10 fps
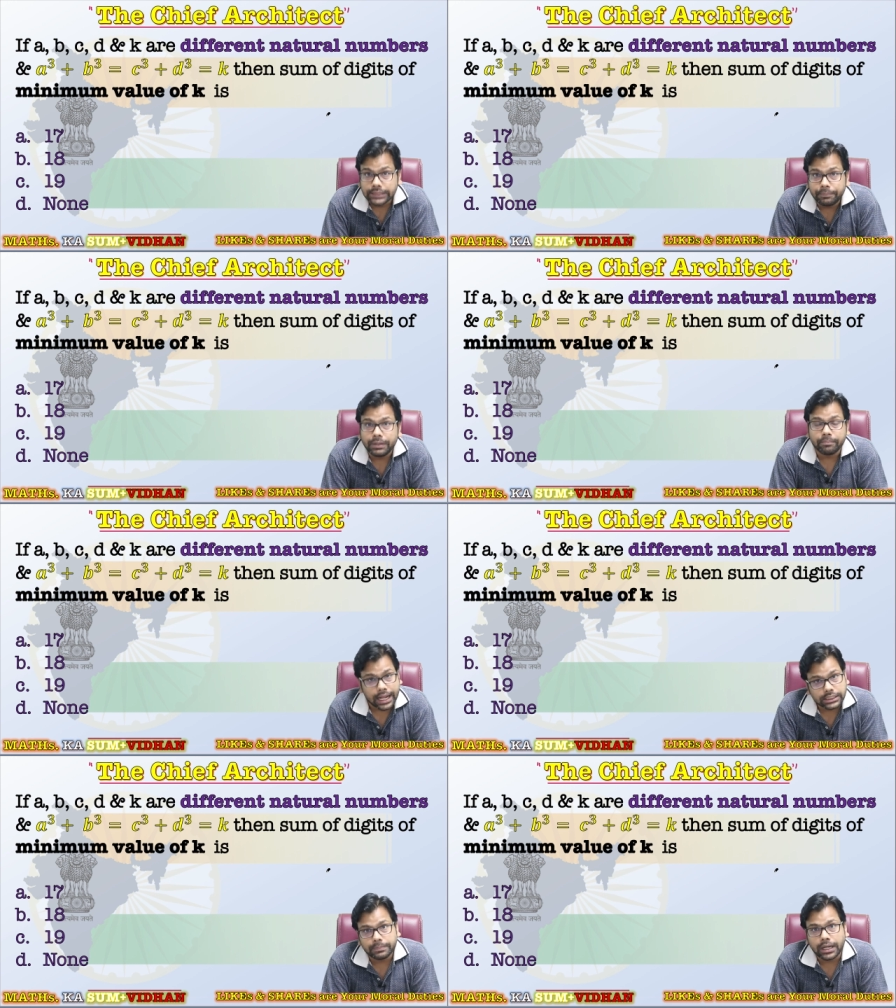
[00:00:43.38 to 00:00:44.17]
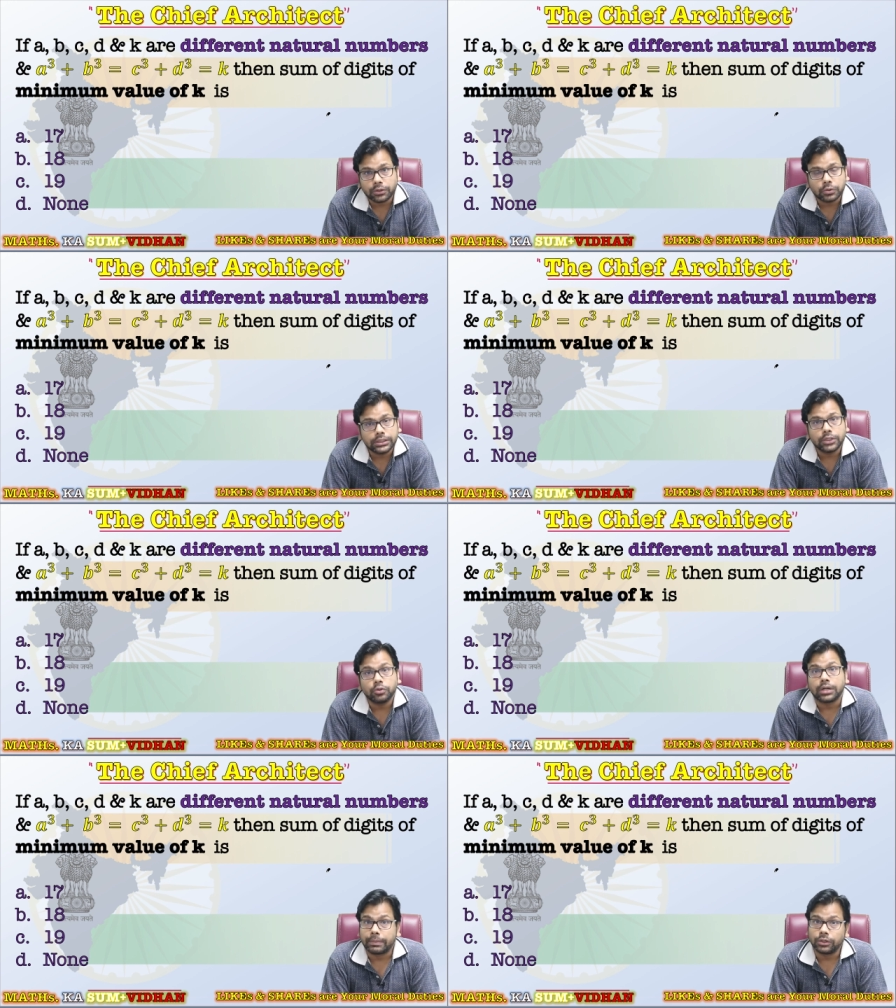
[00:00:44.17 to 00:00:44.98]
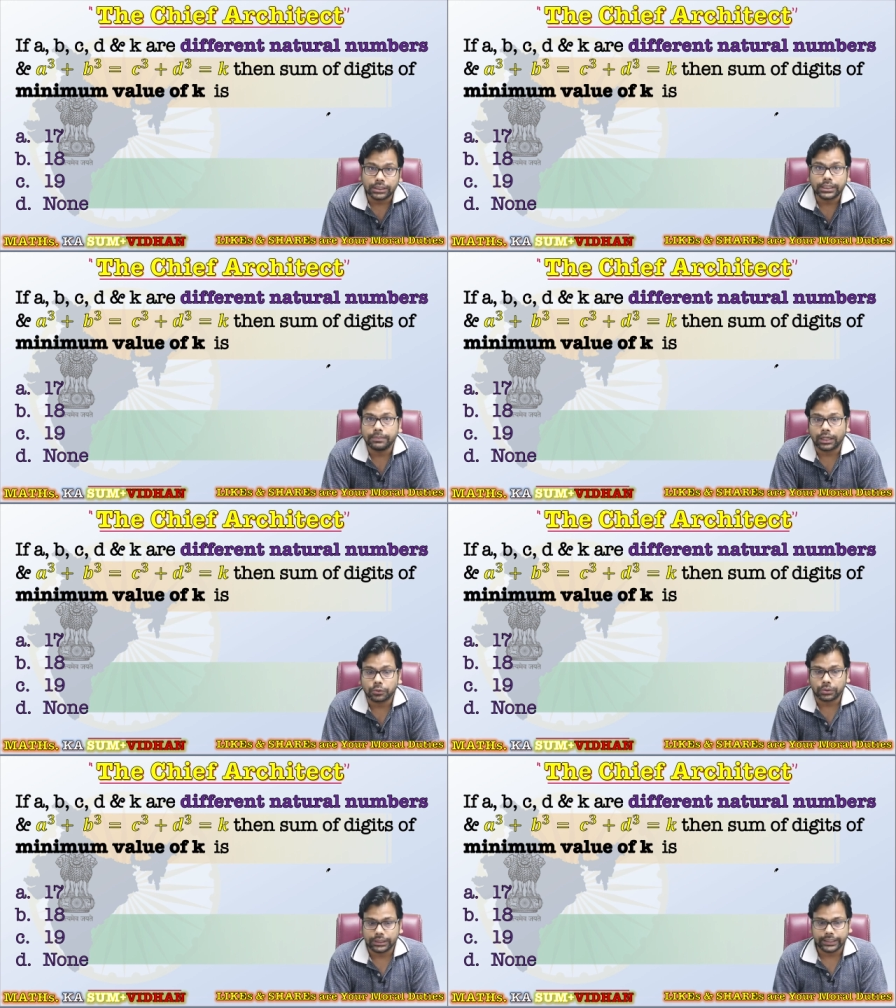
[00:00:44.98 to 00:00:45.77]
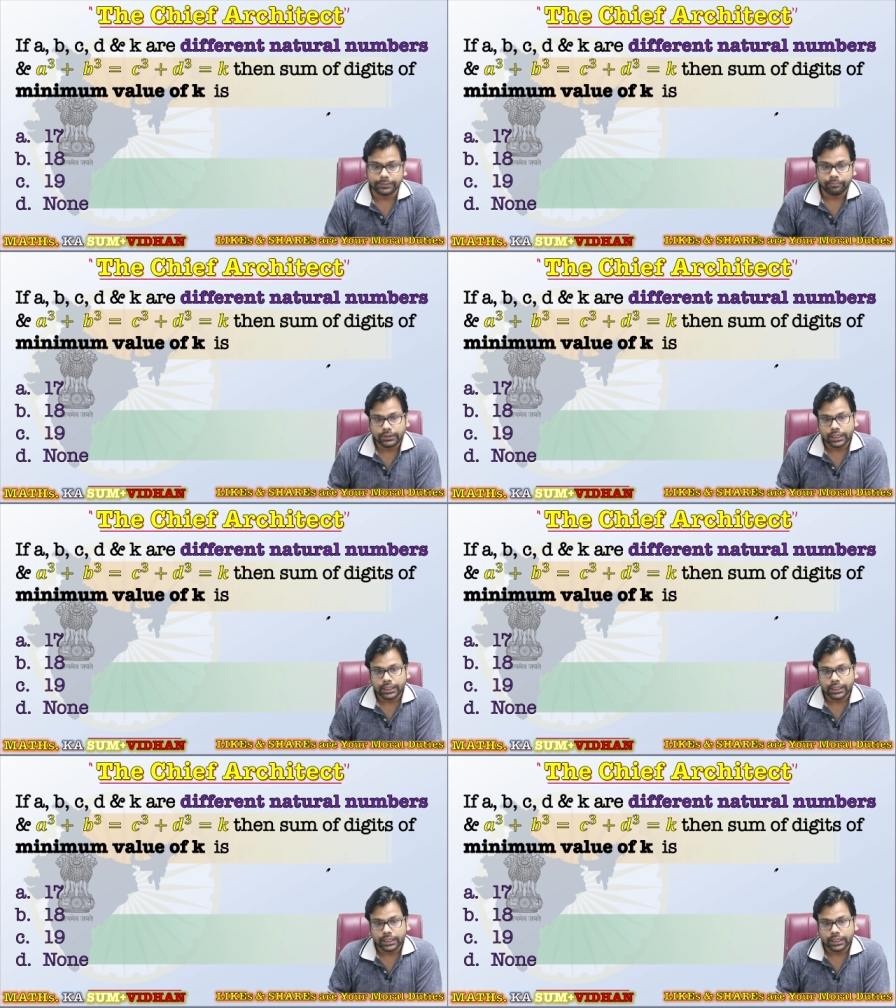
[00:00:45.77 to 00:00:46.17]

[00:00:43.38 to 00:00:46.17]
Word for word: जब भी मैथ्स की बात होती है तो रामानुजन की बात होती है